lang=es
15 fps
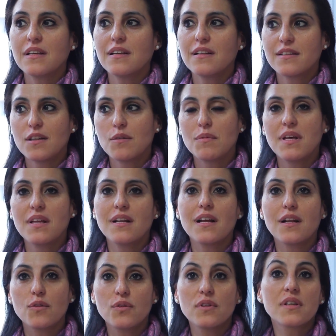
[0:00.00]
el tema de
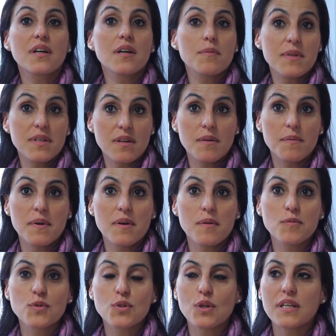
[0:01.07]
la lúdica me llama
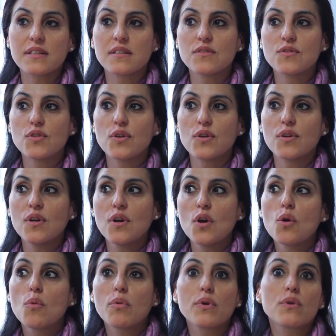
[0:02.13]
mucho la atención,
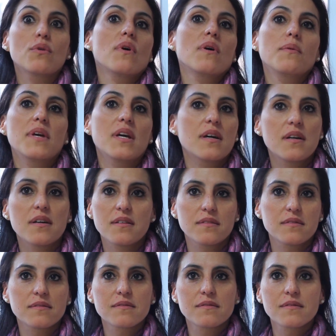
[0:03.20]
pero no había
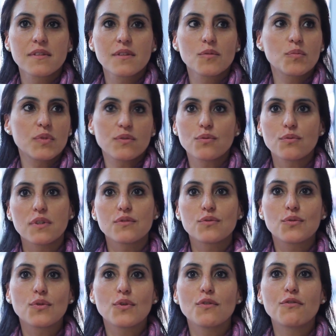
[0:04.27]
pues un
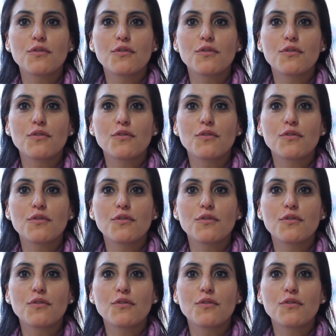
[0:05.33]
estudio